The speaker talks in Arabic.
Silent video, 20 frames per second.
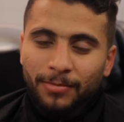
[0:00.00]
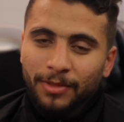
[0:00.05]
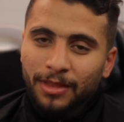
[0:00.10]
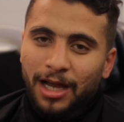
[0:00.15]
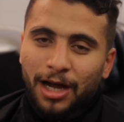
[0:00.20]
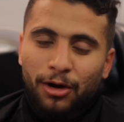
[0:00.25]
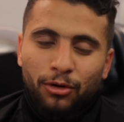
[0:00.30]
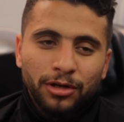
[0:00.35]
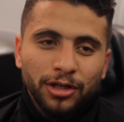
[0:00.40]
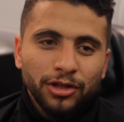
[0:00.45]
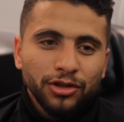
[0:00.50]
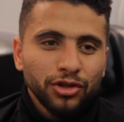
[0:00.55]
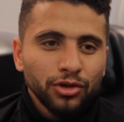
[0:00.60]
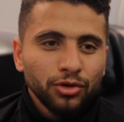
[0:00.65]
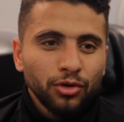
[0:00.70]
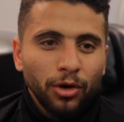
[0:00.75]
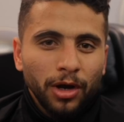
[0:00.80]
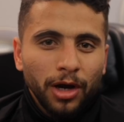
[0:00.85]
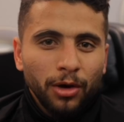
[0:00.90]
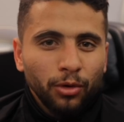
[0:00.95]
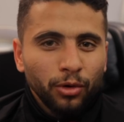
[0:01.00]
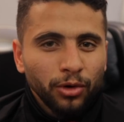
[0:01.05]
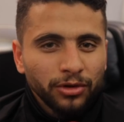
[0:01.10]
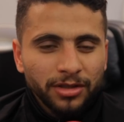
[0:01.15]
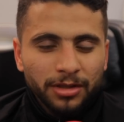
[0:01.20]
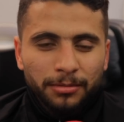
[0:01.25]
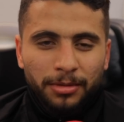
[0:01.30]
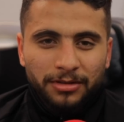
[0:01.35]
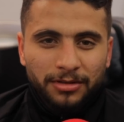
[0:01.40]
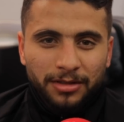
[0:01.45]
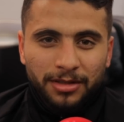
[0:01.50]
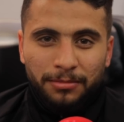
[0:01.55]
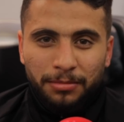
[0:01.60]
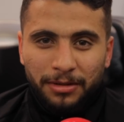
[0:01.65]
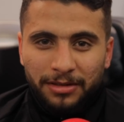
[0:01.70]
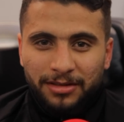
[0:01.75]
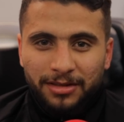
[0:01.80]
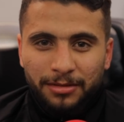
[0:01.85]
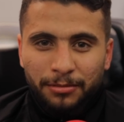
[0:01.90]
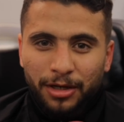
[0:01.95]
نحاول نديكوا ولو جزء بسيط
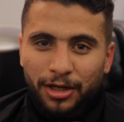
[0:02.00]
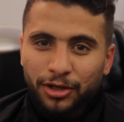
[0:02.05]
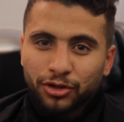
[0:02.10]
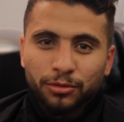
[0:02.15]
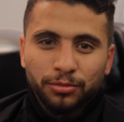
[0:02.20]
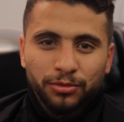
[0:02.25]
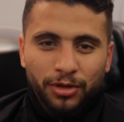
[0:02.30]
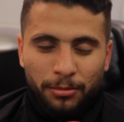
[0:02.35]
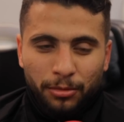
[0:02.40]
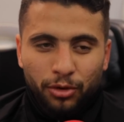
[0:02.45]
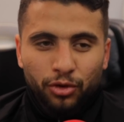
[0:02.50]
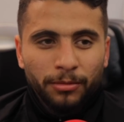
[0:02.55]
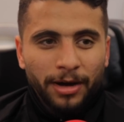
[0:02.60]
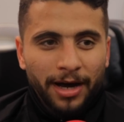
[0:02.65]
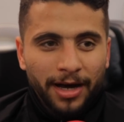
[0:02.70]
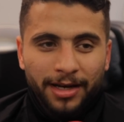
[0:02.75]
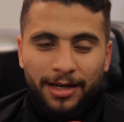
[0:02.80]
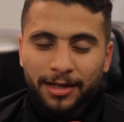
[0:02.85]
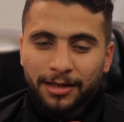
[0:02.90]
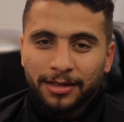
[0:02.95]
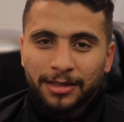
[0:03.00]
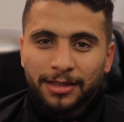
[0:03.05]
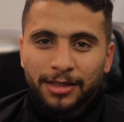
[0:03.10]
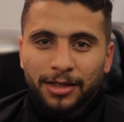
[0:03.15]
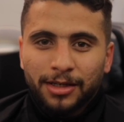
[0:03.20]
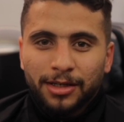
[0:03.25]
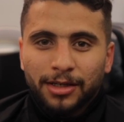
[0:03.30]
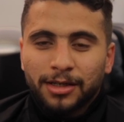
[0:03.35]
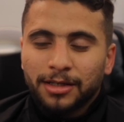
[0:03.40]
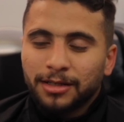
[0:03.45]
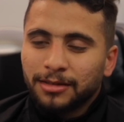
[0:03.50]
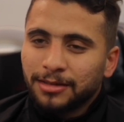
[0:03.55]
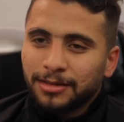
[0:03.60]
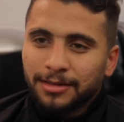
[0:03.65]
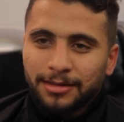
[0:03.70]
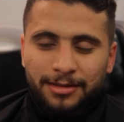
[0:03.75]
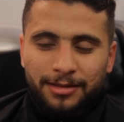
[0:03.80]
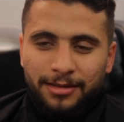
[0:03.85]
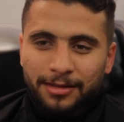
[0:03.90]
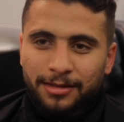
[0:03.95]
بس من اللي انتوا بتعملوه معانا
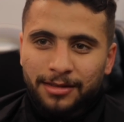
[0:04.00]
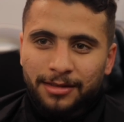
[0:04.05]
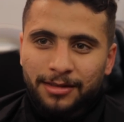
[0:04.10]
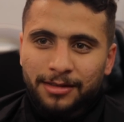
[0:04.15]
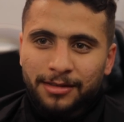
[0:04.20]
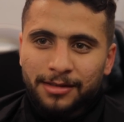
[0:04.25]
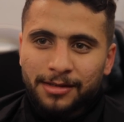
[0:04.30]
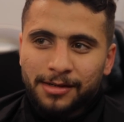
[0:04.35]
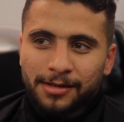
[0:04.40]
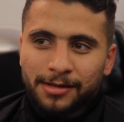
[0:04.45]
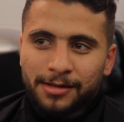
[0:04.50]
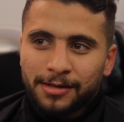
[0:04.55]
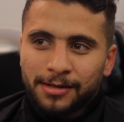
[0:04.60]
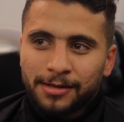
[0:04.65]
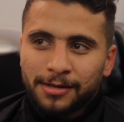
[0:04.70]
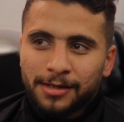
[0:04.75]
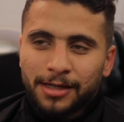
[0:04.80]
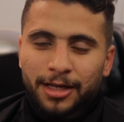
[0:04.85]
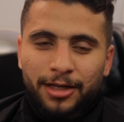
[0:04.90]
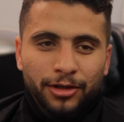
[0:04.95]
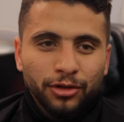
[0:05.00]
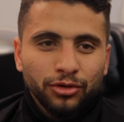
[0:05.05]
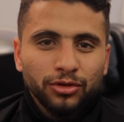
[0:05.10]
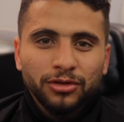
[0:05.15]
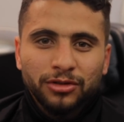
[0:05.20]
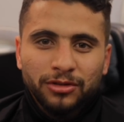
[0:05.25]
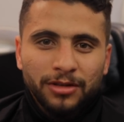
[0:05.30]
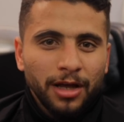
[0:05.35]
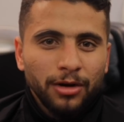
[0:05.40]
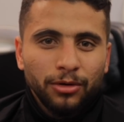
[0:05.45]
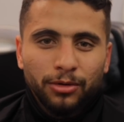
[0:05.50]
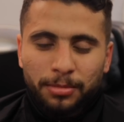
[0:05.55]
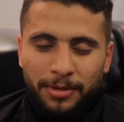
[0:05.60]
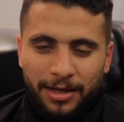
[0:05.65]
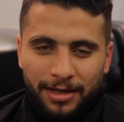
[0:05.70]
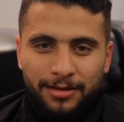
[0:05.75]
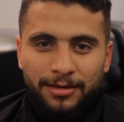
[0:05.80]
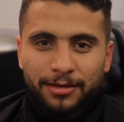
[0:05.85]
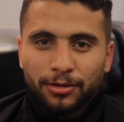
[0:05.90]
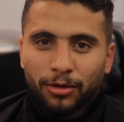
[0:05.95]
آه، لان انتوا تستاهلوا
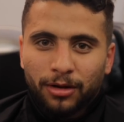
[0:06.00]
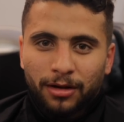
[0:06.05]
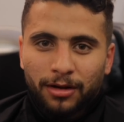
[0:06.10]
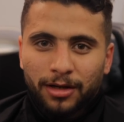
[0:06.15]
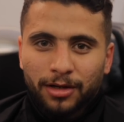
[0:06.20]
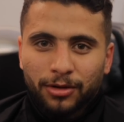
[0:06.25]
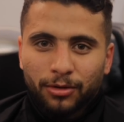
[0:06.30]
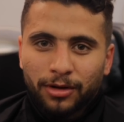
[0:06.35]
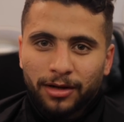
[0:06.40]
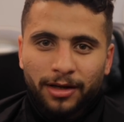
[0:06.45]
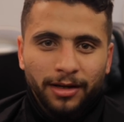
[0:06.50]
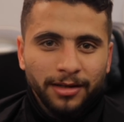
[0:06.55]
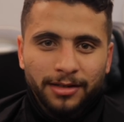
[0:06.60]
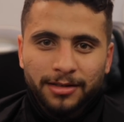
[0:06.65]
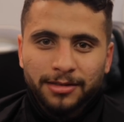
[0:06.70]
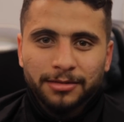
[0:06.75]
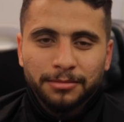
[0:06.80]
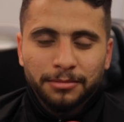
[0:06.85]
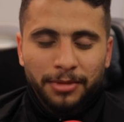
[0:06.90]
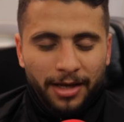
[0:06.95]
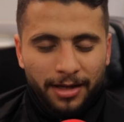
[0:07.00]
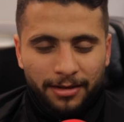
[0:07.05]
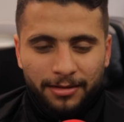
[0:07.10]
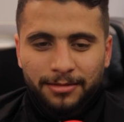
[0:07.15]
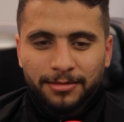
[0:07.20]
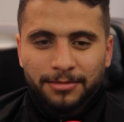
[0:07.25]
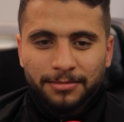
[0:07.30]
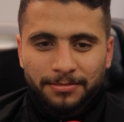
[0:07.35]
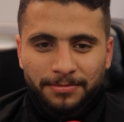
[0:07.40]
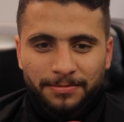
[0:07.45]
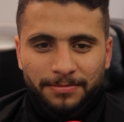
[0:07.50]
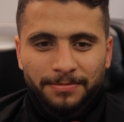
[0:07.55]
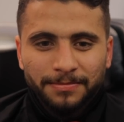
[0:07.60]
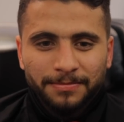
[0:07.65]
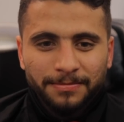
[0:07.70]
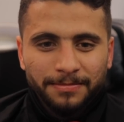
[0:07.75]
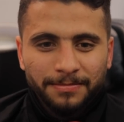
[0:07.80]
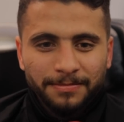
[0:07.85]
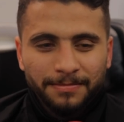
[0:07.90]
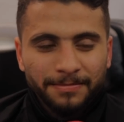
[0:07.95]
بجد والله كل خير
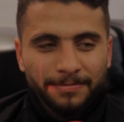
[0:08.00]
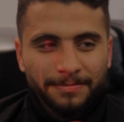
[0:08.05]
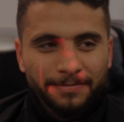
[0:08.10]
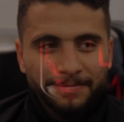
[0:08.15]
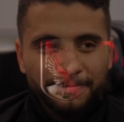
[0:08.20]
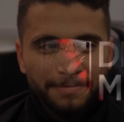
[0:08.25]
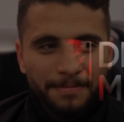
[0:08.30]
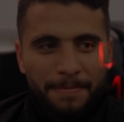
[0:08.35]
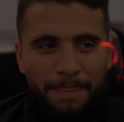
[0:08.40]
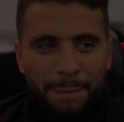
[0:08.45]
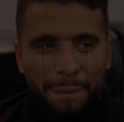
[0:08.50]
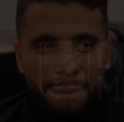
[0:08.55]
بجد